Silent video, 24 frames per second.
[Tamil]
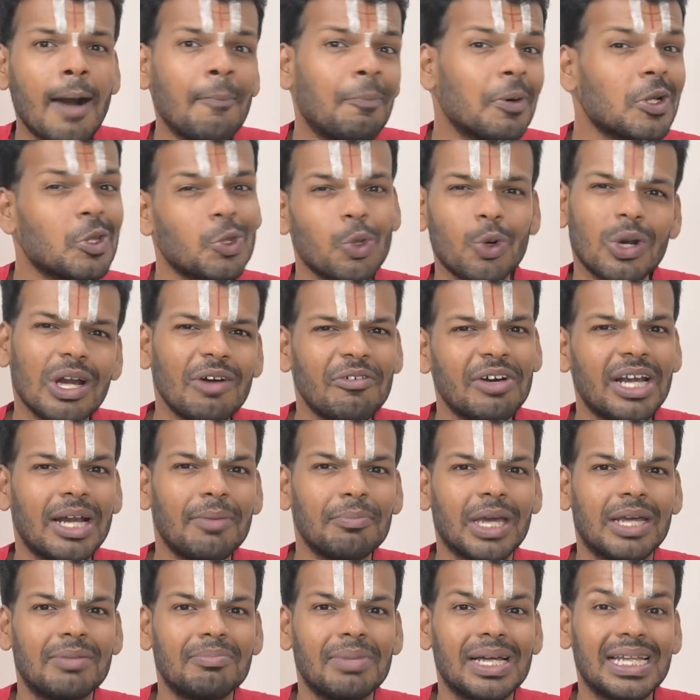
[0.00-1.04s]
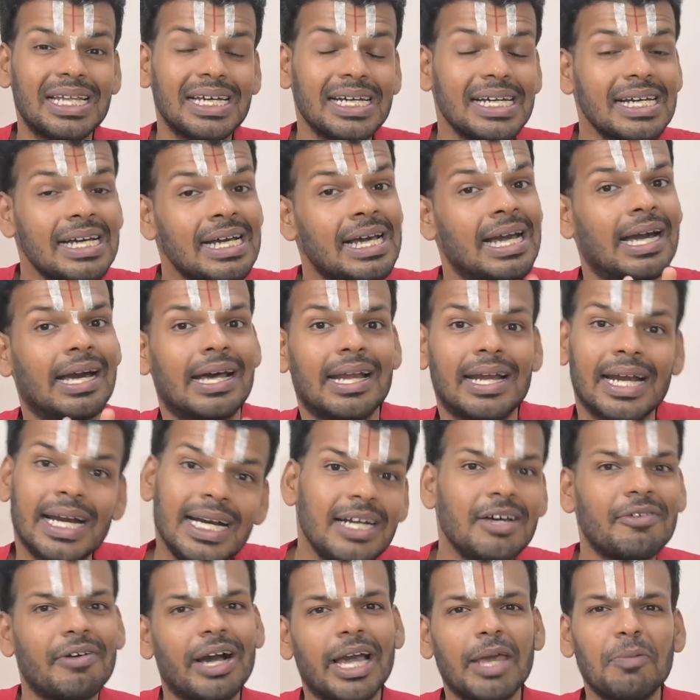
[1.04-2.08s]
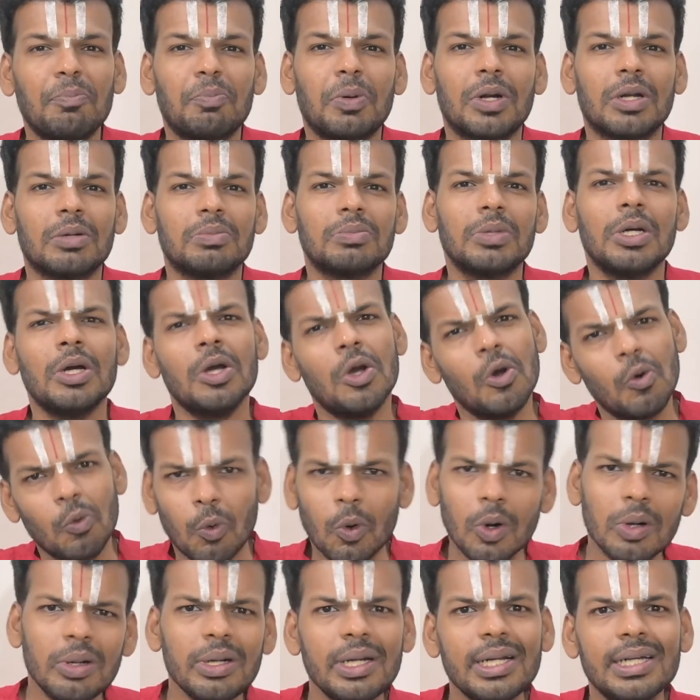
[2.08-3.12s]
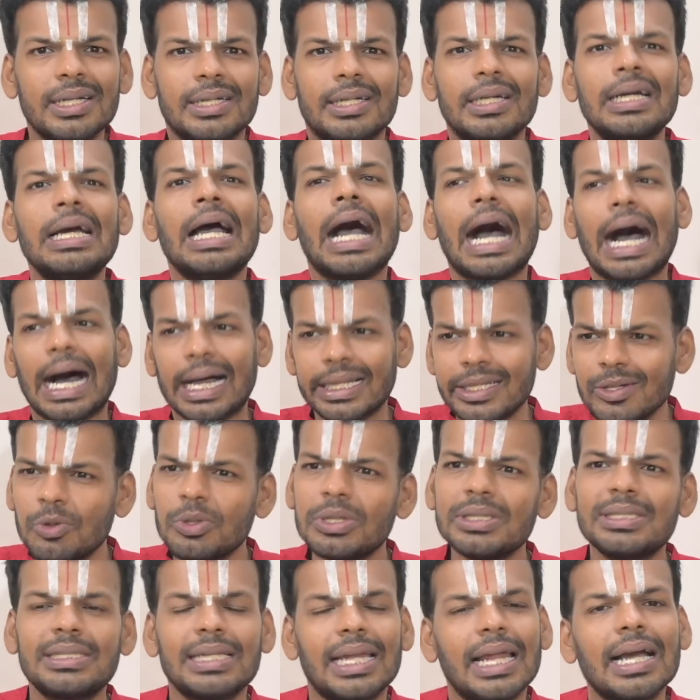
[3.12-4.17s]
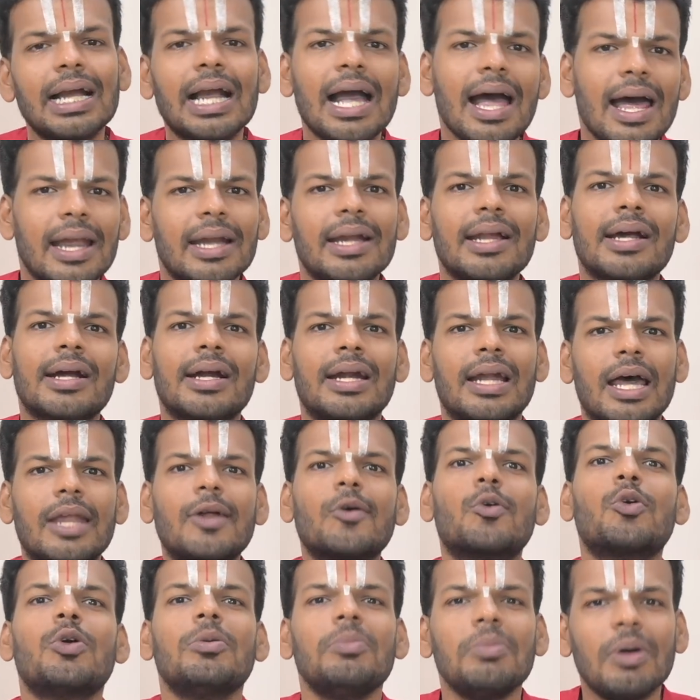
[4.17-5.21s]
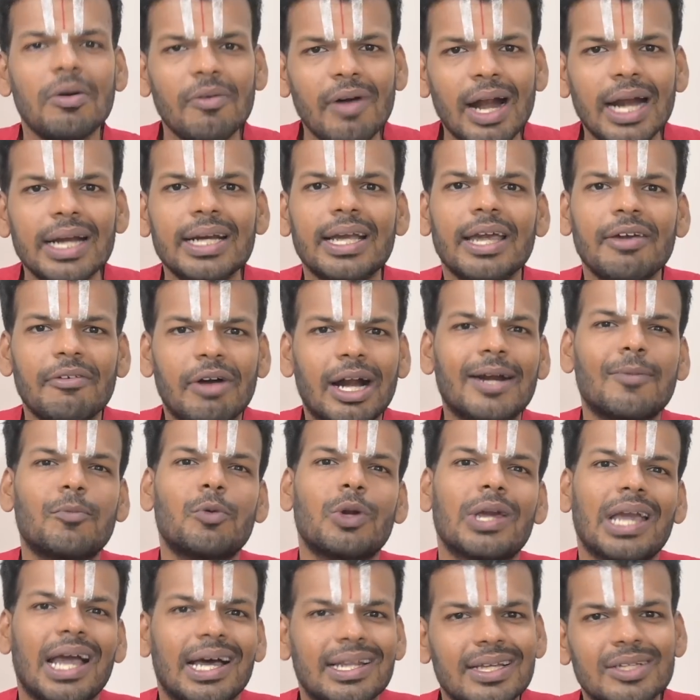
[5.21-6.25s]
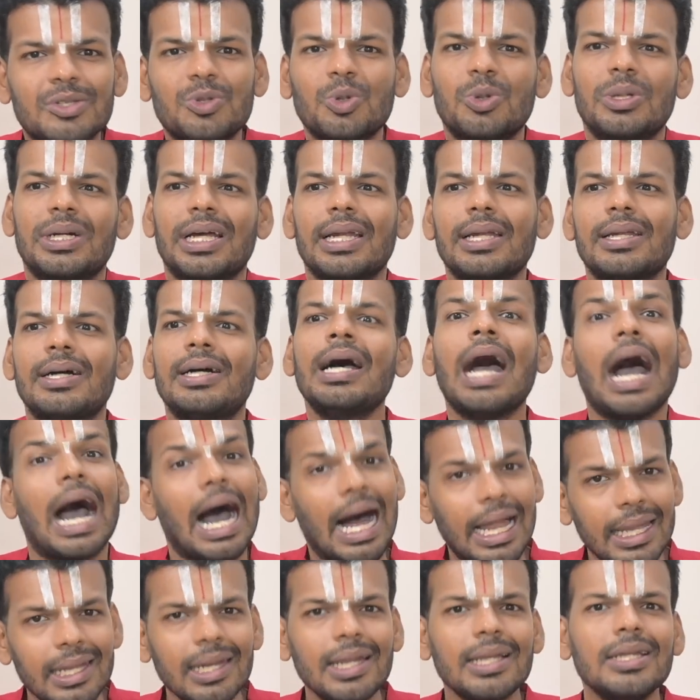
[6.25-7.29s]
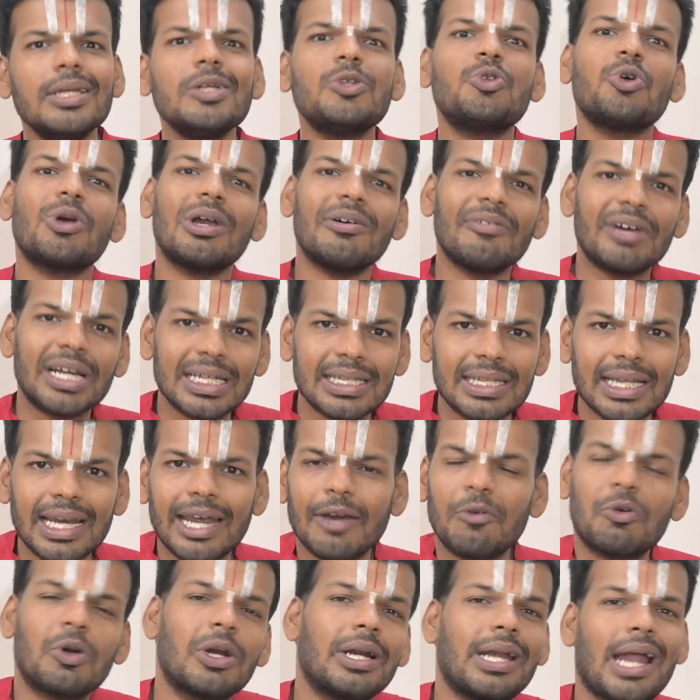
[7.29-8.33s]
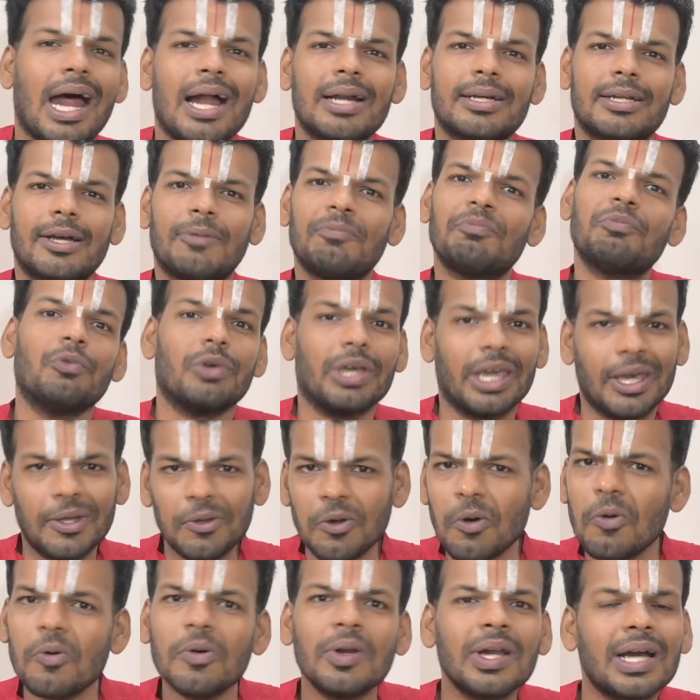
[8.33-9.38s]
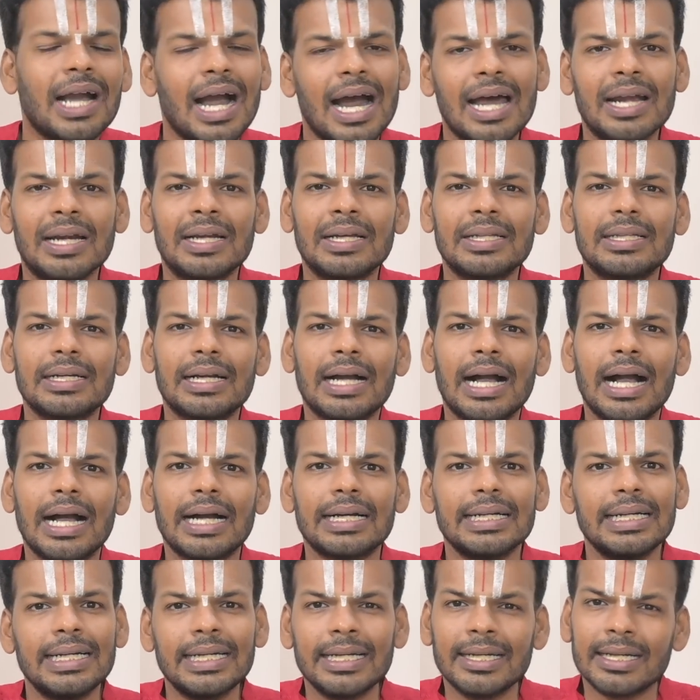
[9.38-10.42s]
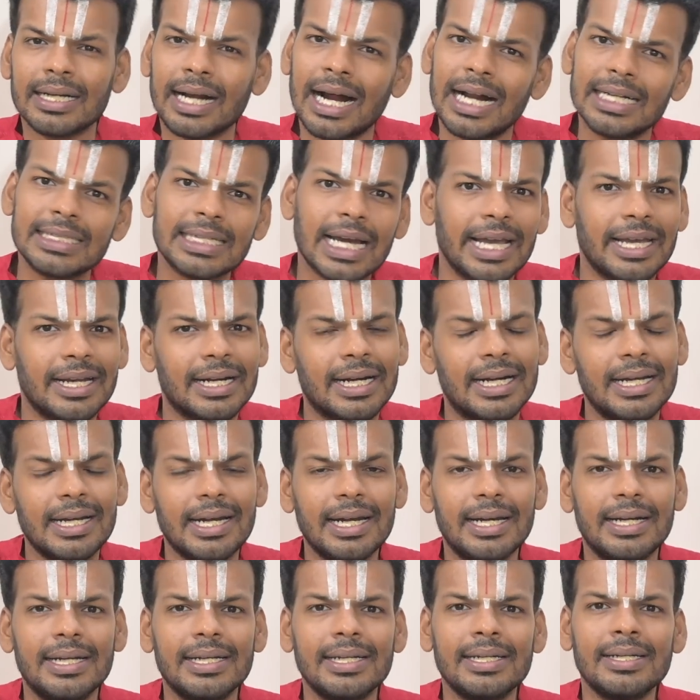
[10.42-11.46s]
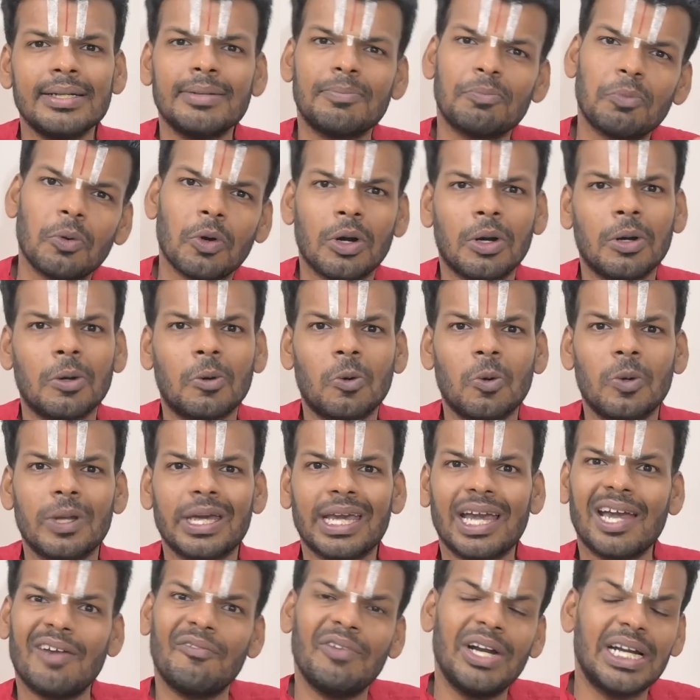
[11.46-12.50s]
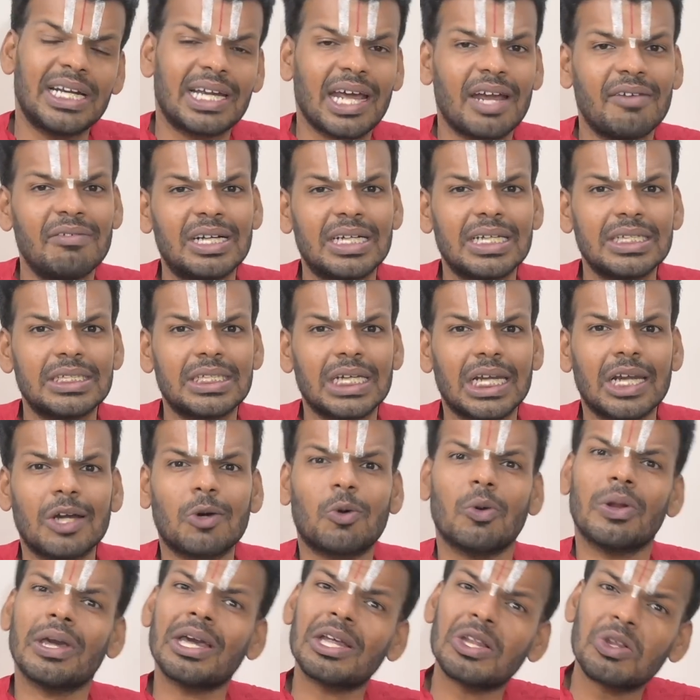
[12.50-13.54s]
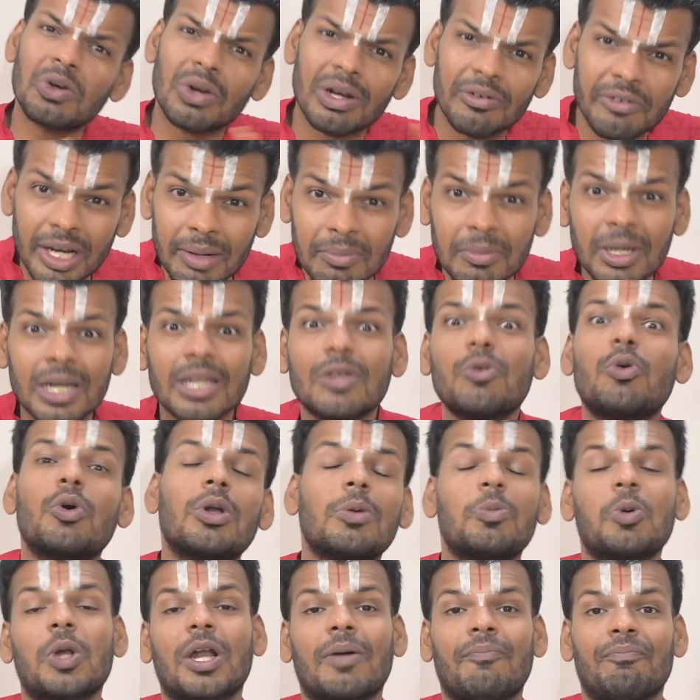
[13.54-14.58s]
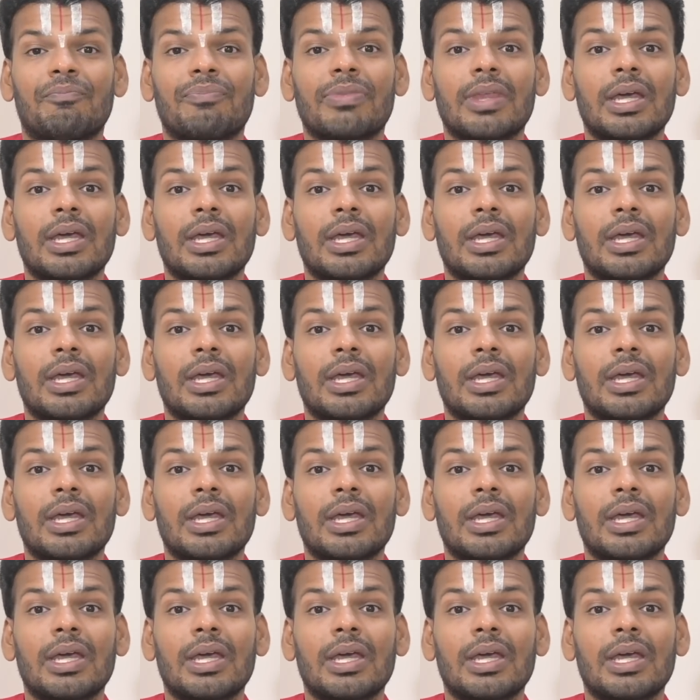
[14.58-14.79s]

அப்போ துறவரம் என்பது ரெண்டு வகைப்படும் ஒன்று அது ஒரு சில காரணங்களால் குடும்ப வாழ்க்கை வாழ முடியாத சூழல் அல்லது துறவரத்திலே ஒரு நாட்டம் ஏதோ ஒரு காரணத்துக்காக காஷாயம் கட்டிண்டு போகக்கூடிய வீட்டை விட்டு செல்லக்கூடிய துறவரம்ங்கிறது ஒரு புறம்